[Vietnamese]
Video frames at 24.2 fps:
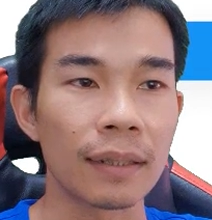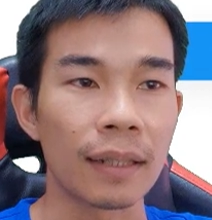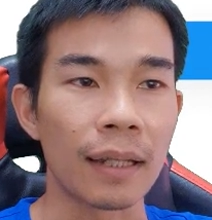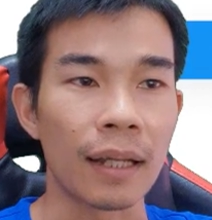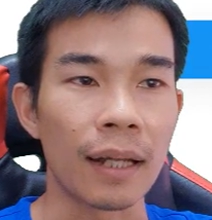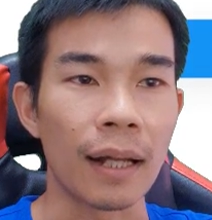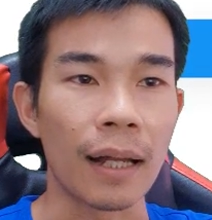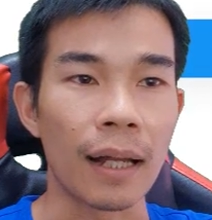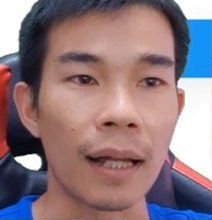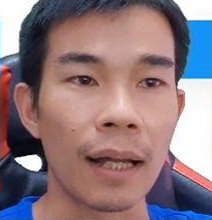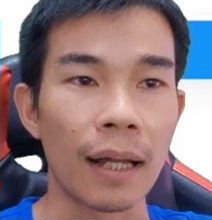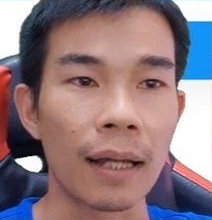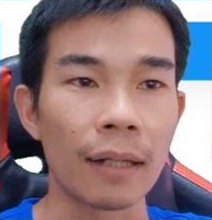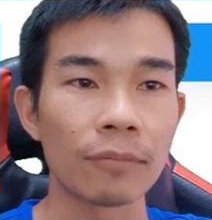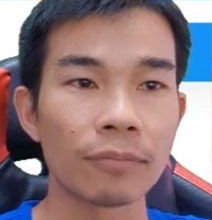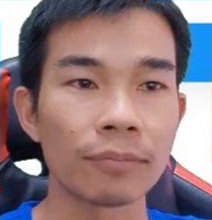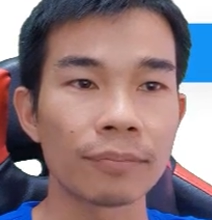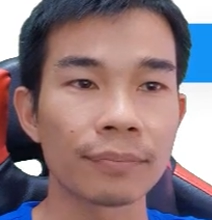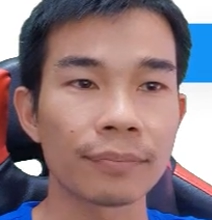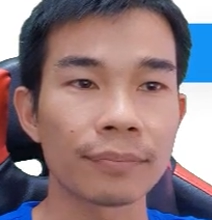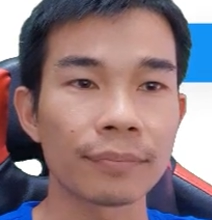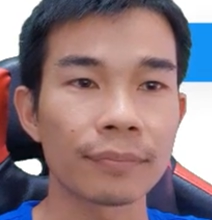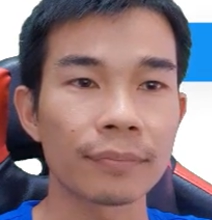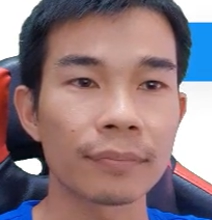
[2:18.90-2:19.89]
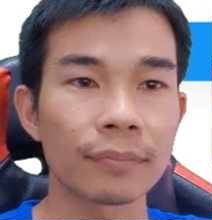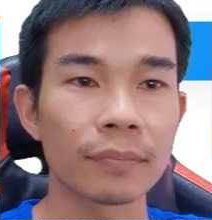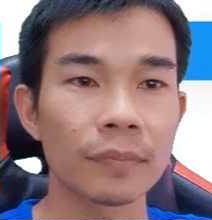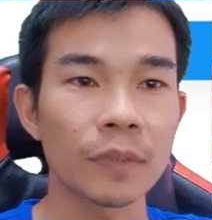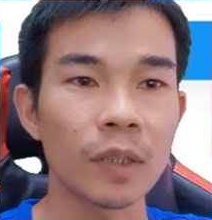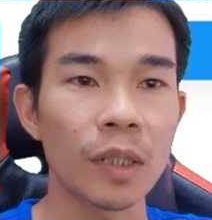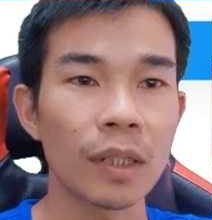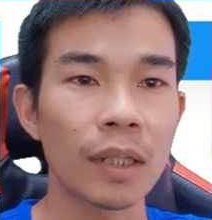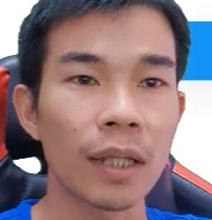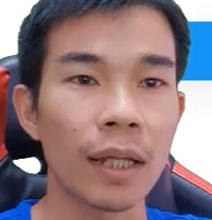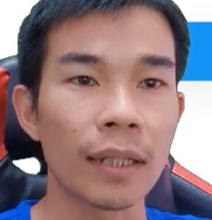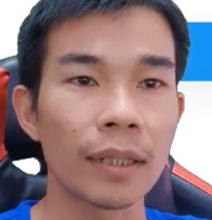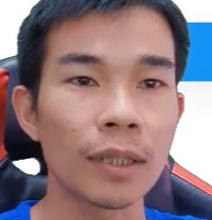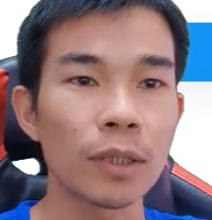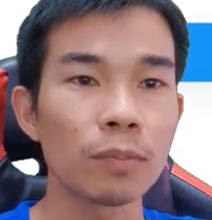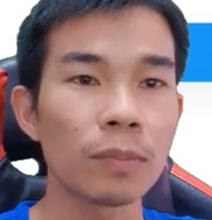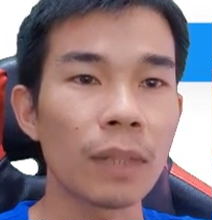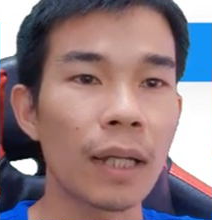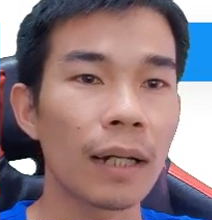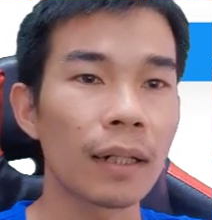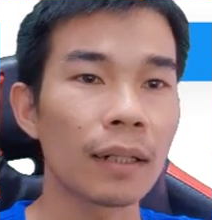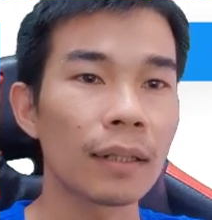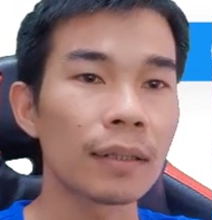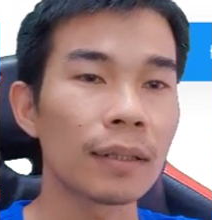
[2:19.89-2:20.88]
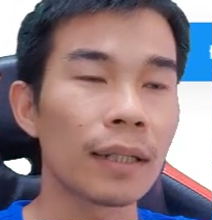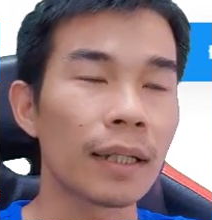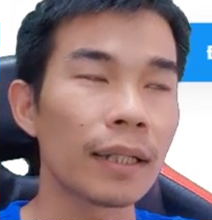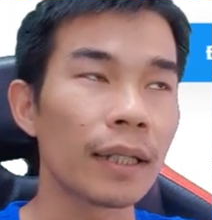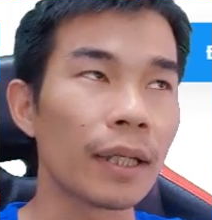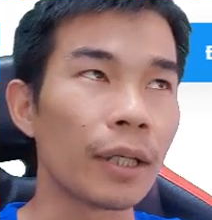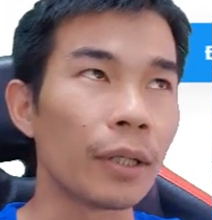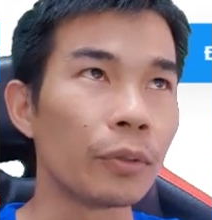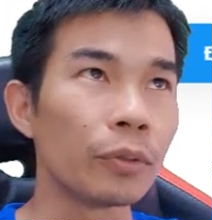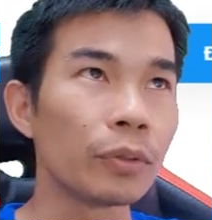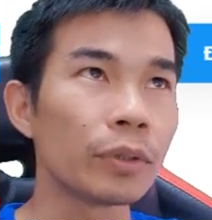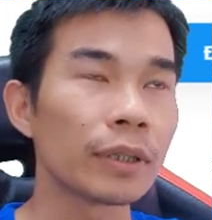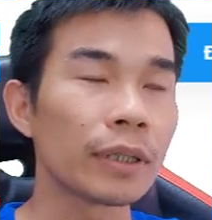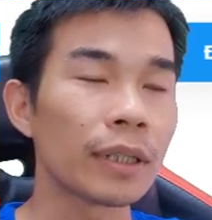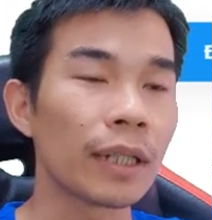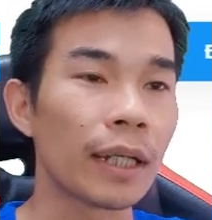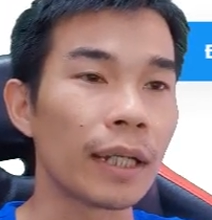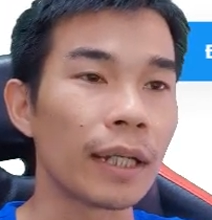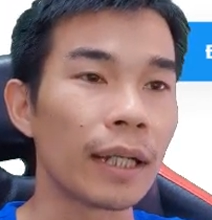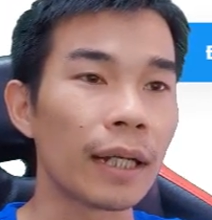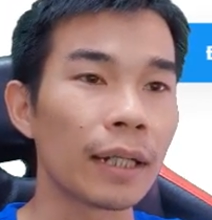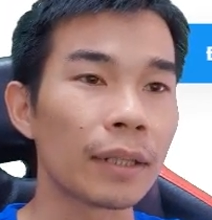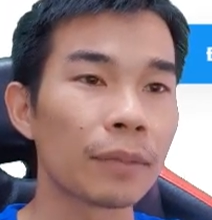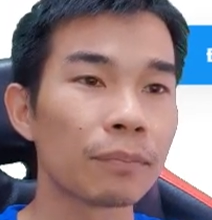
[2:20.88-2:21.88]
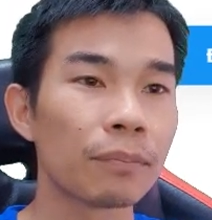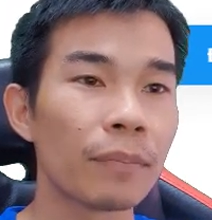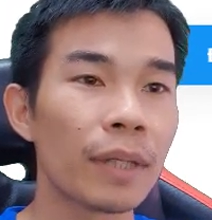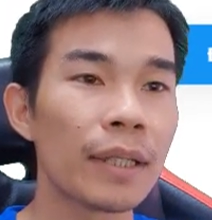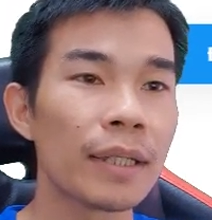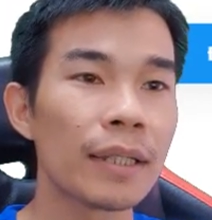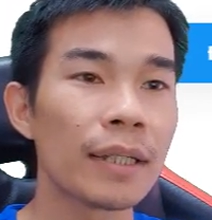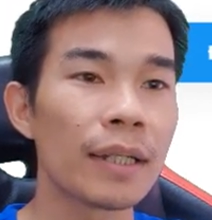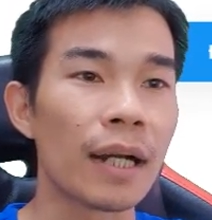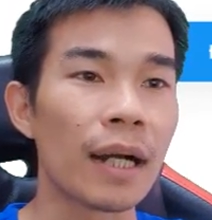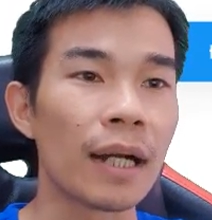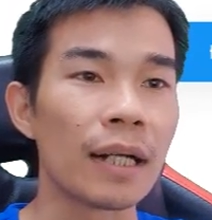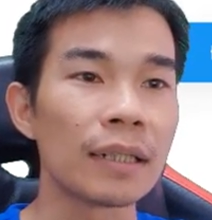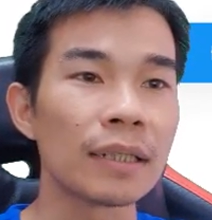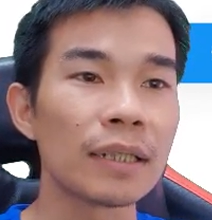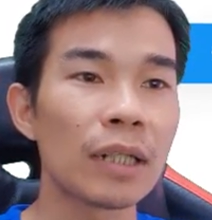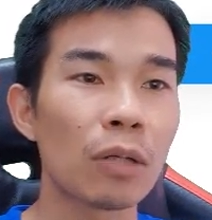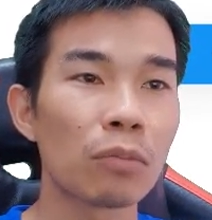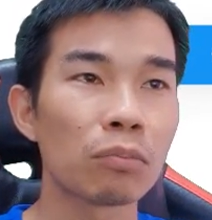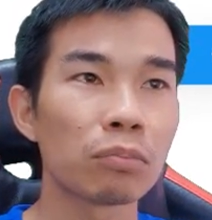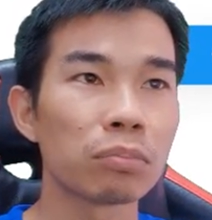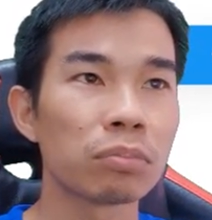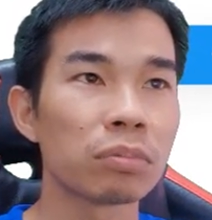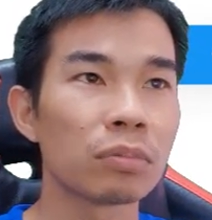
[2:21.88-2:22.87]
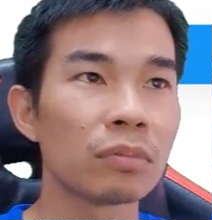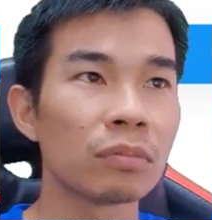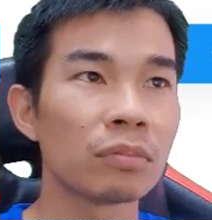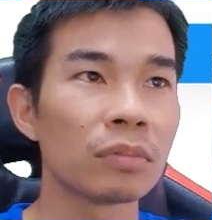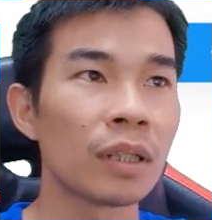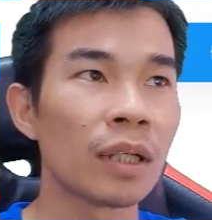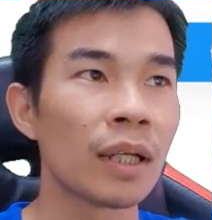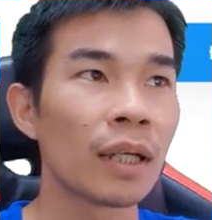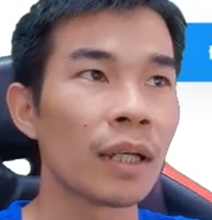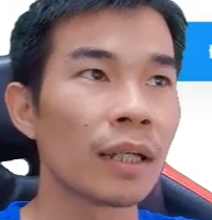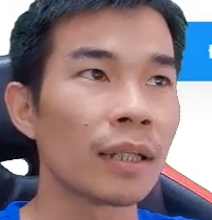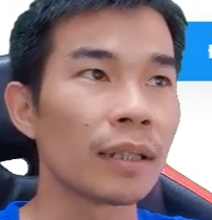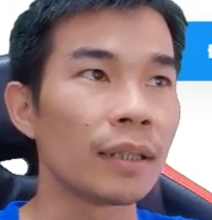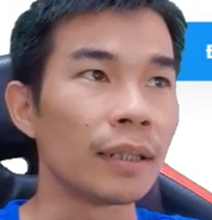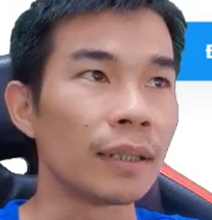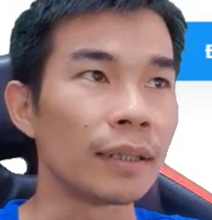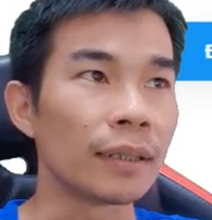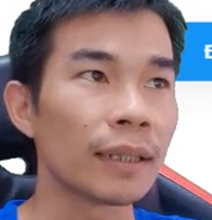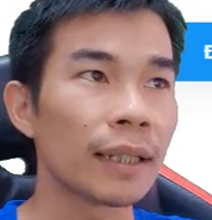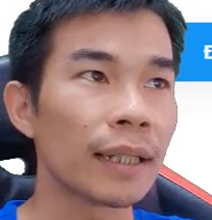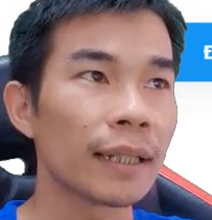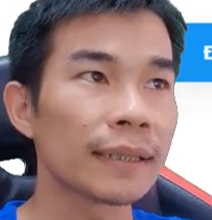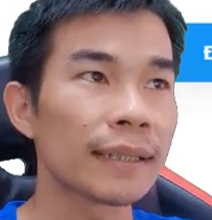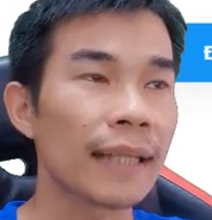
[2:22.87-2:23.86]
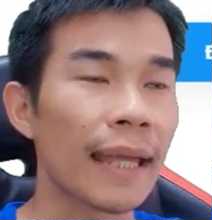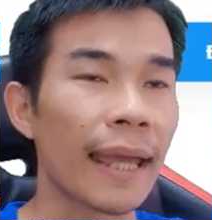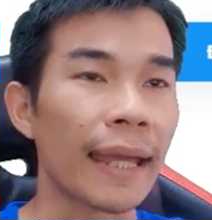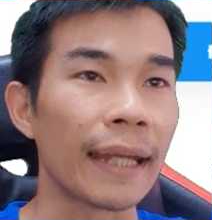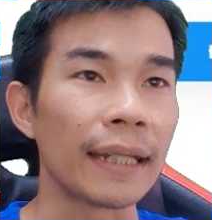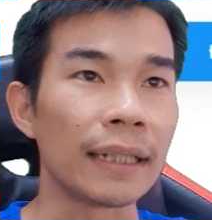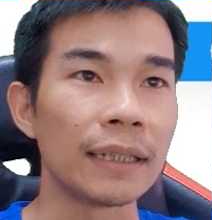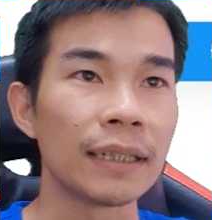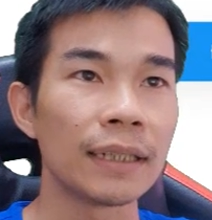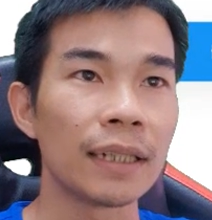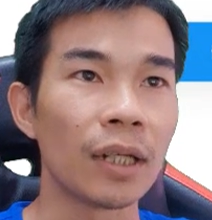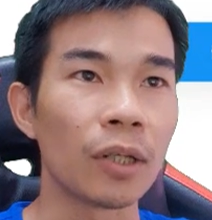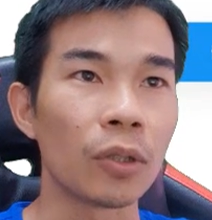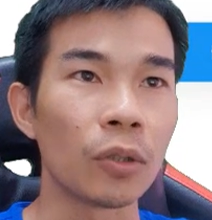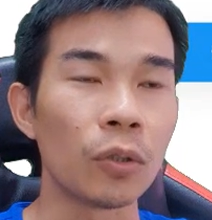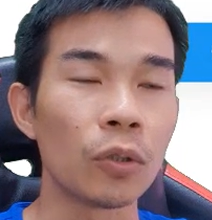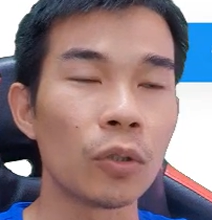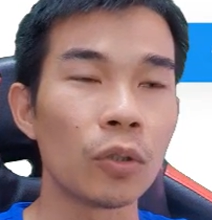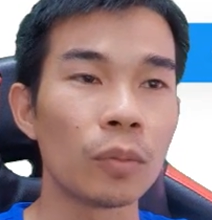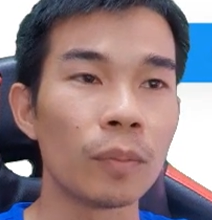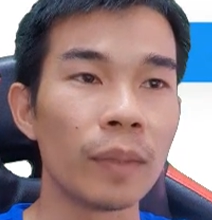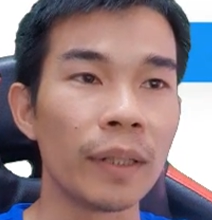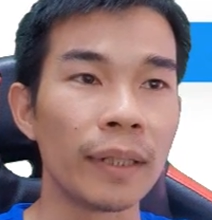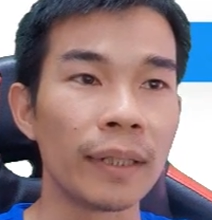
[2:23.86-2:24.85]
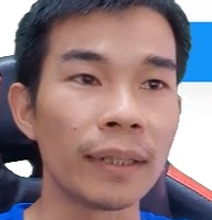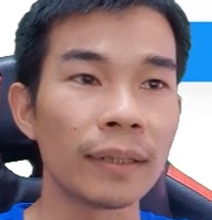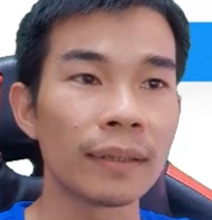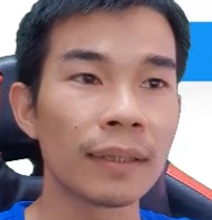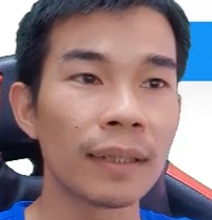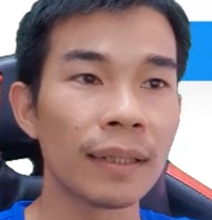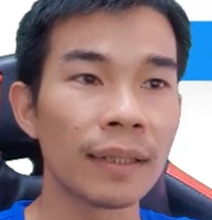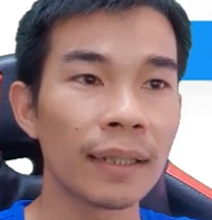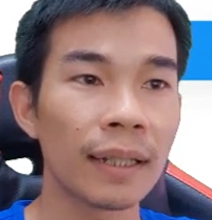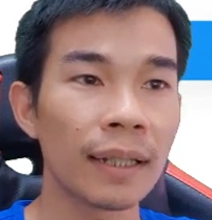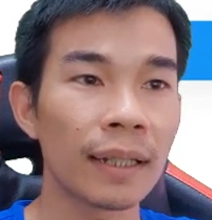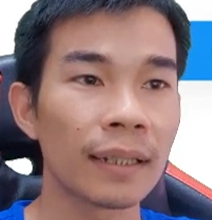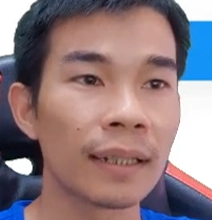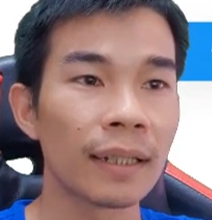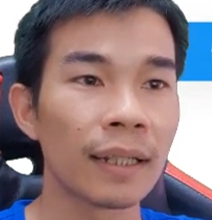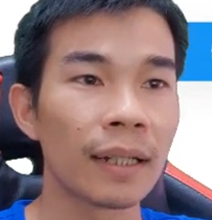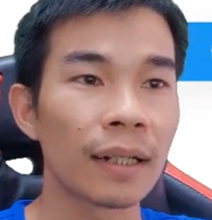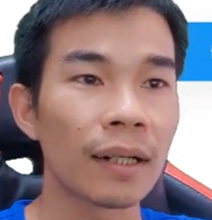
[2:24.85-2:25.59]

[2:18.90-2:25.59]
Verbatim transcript: là có thể chúng ta có thể hiểu như thế này ha, Pi ở trong những cái sàn như là của Huobi, XT á,